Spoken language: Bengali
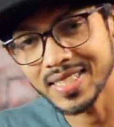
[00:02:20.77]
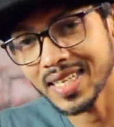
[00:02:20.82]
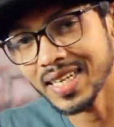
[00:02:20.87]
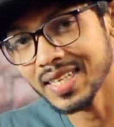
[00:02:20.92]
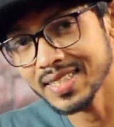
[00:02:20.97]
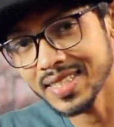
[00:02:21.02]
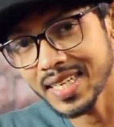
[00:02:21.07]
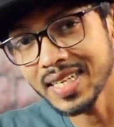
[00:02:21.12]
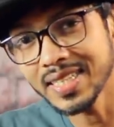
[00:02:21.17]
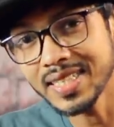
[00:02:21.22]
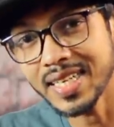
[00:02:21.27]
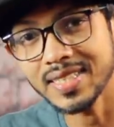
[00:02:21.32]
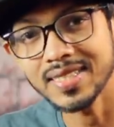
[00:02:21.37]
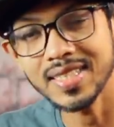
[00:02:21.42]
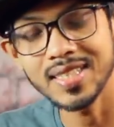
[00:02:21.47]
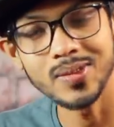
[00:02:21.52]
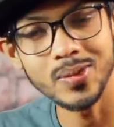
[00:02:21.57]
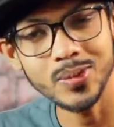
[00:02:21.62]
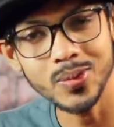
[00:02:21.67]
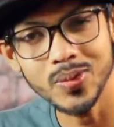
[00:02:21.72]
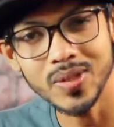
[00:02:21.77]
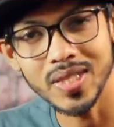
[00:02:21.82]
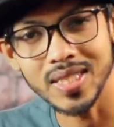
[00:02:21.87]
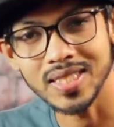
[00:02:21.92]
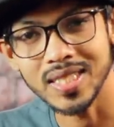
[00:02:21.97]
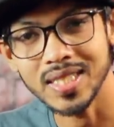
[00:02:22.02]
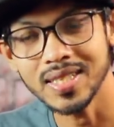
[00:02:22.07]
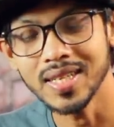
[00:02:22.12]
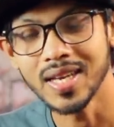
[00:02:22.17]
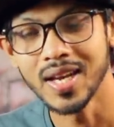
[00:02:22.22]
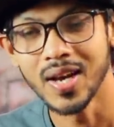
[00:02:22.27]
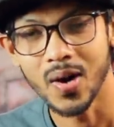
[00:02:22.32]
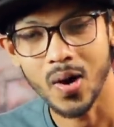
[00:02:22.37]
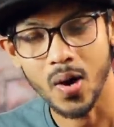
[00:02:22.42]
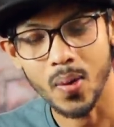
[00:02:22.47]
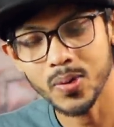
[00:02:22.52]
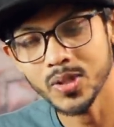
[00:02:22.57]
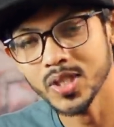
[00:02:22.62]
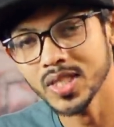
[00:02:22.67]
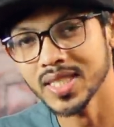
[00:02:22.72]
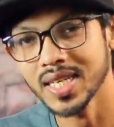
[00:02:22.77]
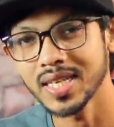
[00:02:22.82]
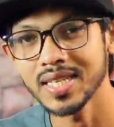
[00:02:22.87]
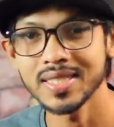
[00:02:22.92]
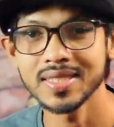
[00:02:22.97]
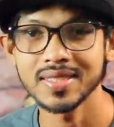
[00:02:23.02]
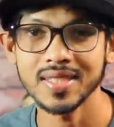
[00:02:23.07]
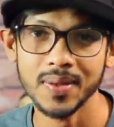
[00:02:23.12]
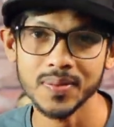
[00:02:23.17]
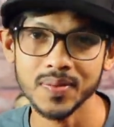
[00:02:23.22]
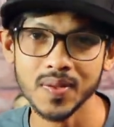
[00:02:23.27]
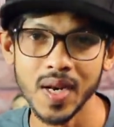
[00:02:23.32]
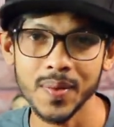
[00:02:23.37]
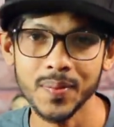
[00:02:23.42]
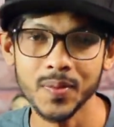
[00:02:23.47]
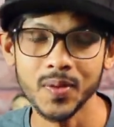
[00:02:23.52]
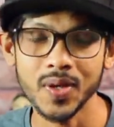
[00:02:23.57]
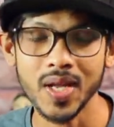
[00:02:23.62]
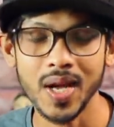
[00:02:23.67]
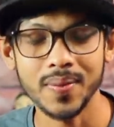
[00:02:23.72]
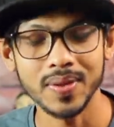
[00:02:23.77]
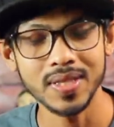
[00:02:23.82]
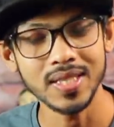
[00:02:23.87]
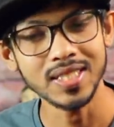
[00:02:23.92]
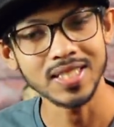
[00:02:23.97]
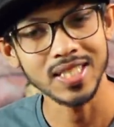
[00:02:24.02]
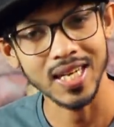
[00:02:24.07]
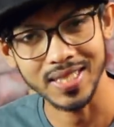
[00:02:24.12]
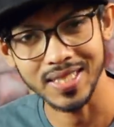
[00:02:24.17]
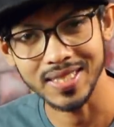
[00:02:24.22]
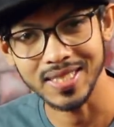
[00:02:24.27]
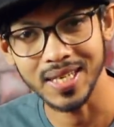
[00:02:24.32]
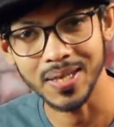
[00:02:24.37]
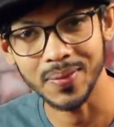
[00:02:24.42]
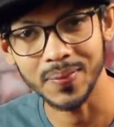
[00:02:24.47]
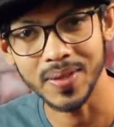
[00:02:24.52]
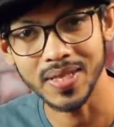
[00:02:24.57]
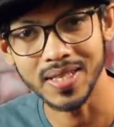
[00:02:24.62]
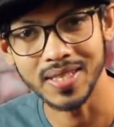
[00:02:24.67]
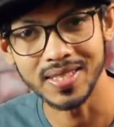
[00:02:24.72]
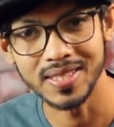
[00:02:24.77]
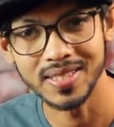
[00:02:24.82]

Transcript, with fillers: যারা চ্যানেলটি আজকে নতুন দেখছেন অবশ্যই চ্যানেলটি সাবস্ক্রাইব করে আমাদের সাথেই থাকবেন